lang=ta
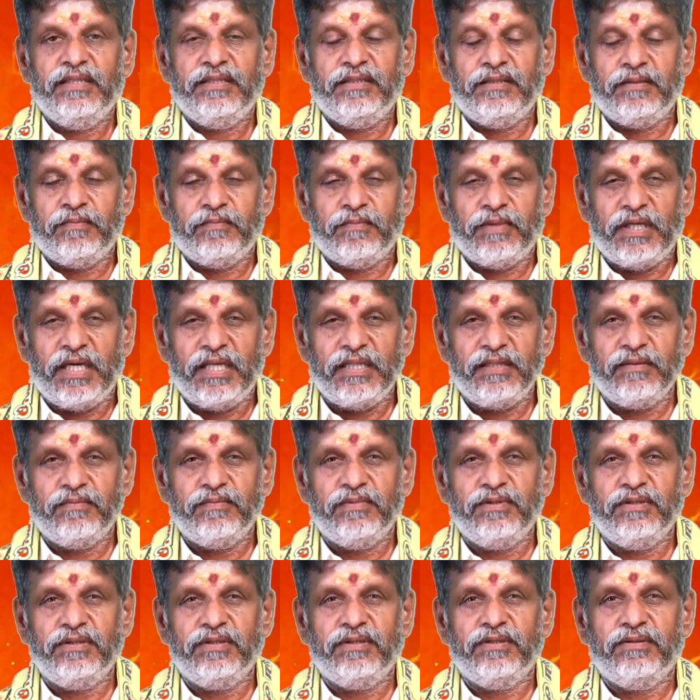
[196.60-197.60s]
இந்த
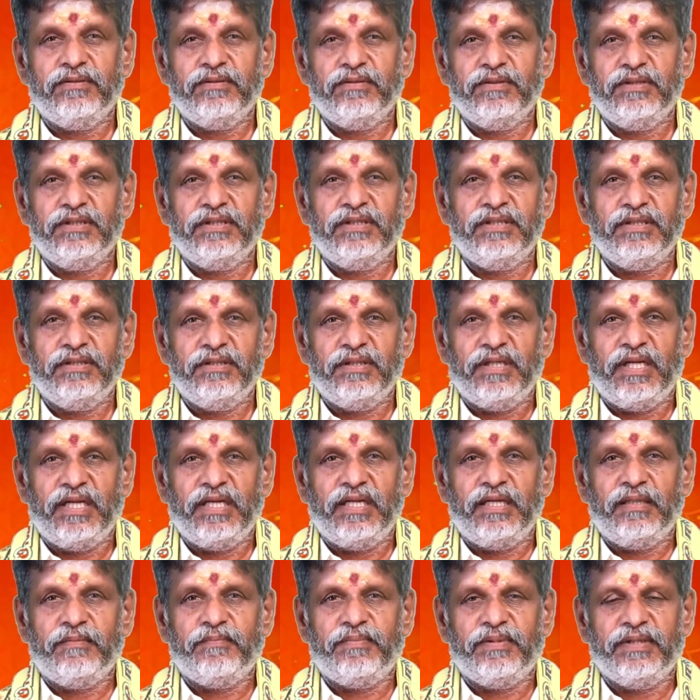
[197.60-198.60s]
மாதம் முழுக்க உங்களுக்கு
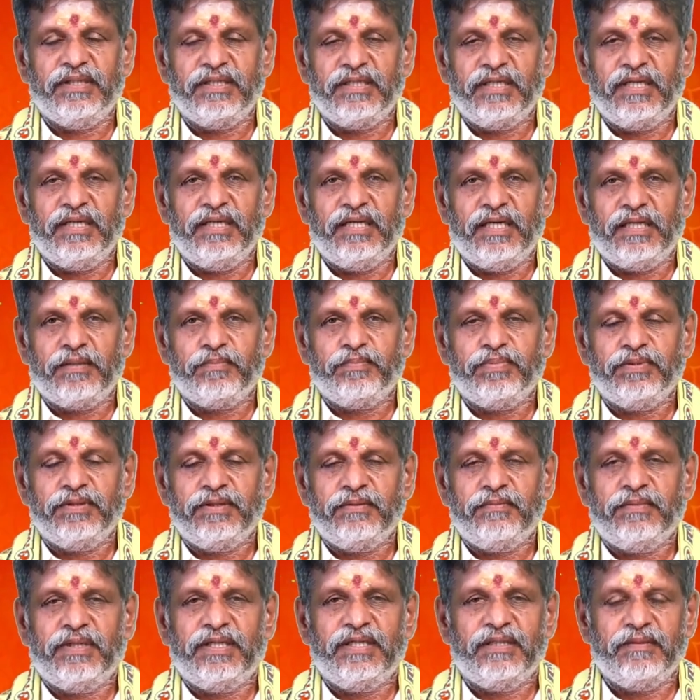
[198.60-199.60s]
நல்ல பலன்கள்
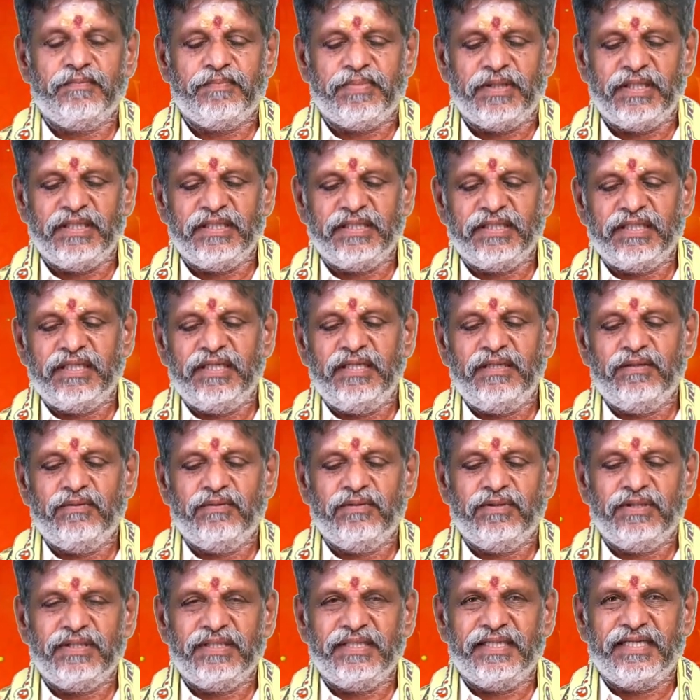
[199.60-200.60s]
அற்புதமான பலன்கள்
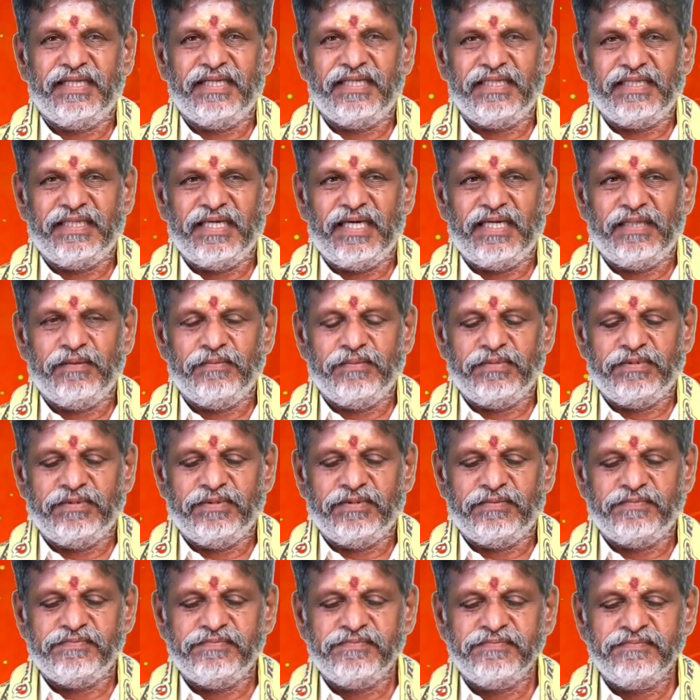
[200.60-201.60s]
உங்களுக்கு கிடைக்க
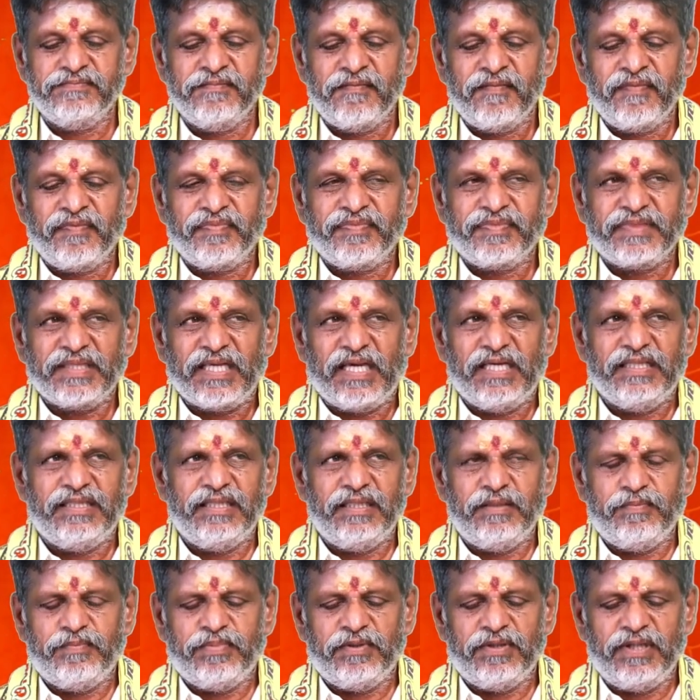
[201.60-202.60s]
ஆரம்பிக்கும்
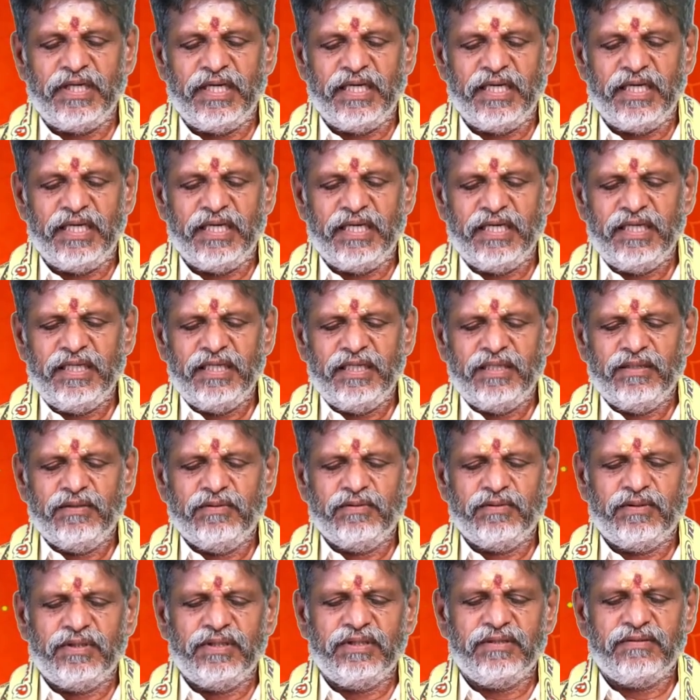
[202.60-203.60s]
அதே போல்
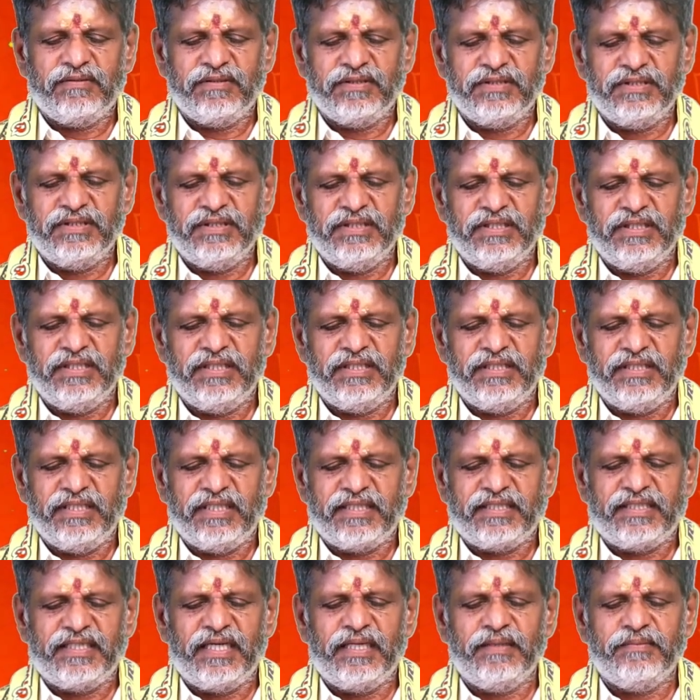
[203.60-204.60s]
உங்களுக்கு வந்து
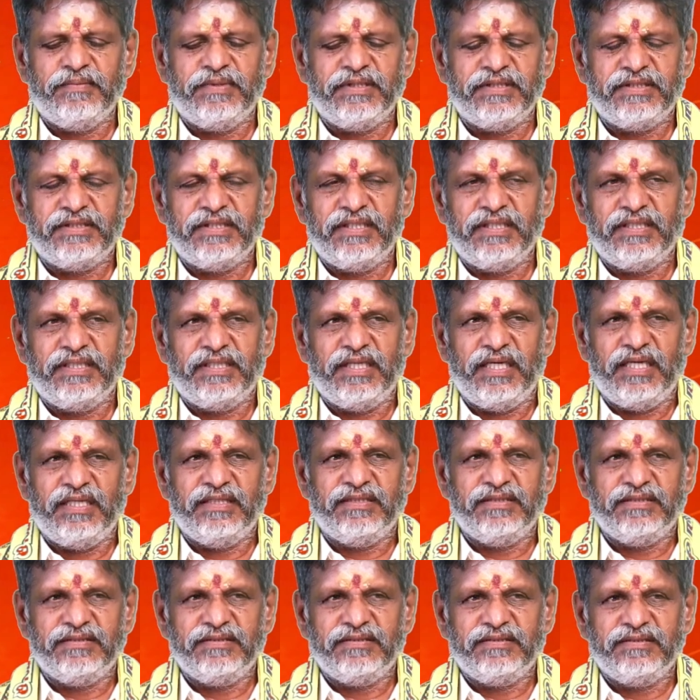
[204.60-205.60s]
எட்டாம் இடத்தில்
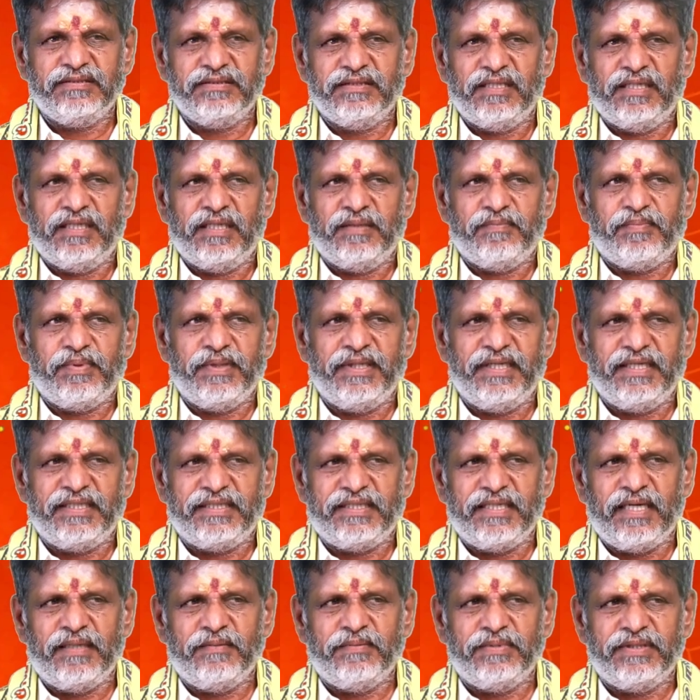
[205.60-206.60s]
கேது அப்போ
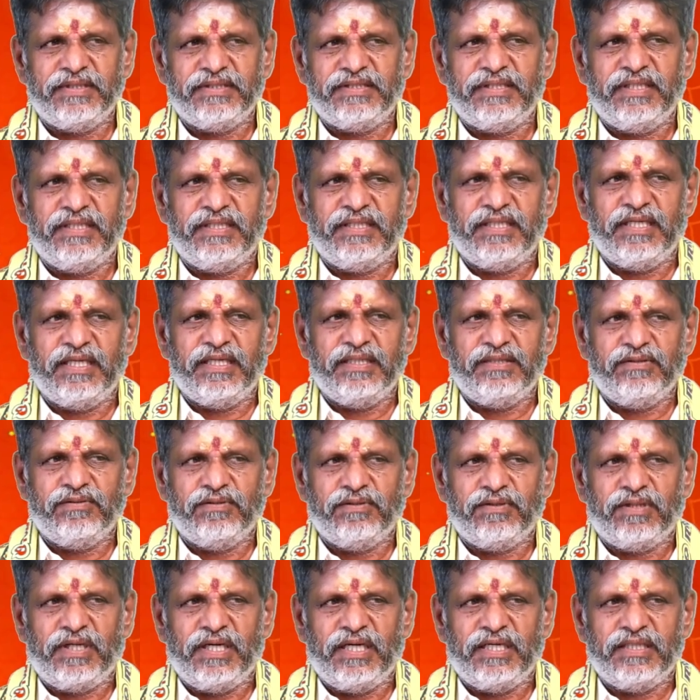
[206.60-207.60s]
எட்டாம் இடத்தில் கேது
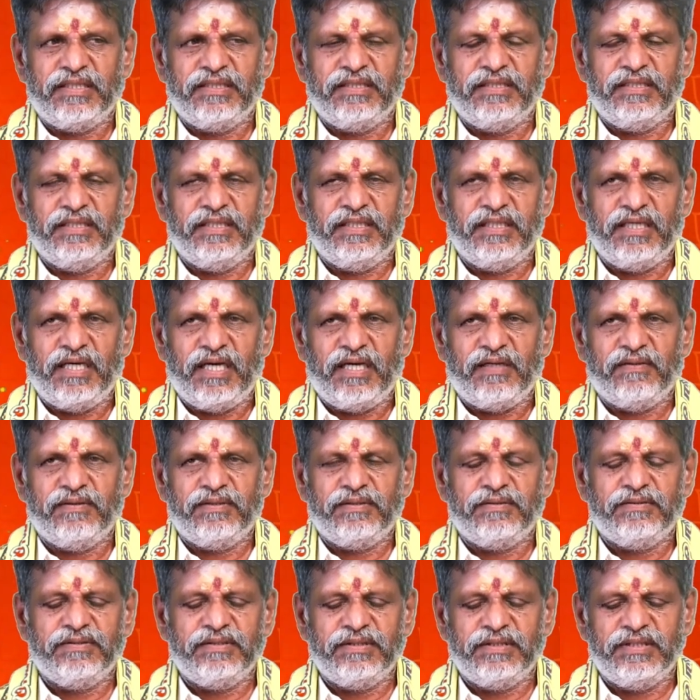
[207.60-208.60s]
உட்கார்ந்து
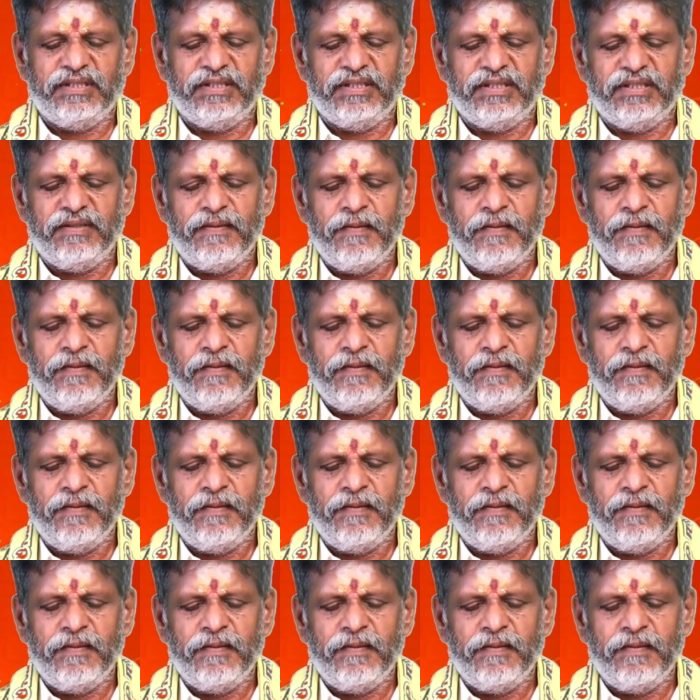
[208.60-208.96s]
அவர் வந்து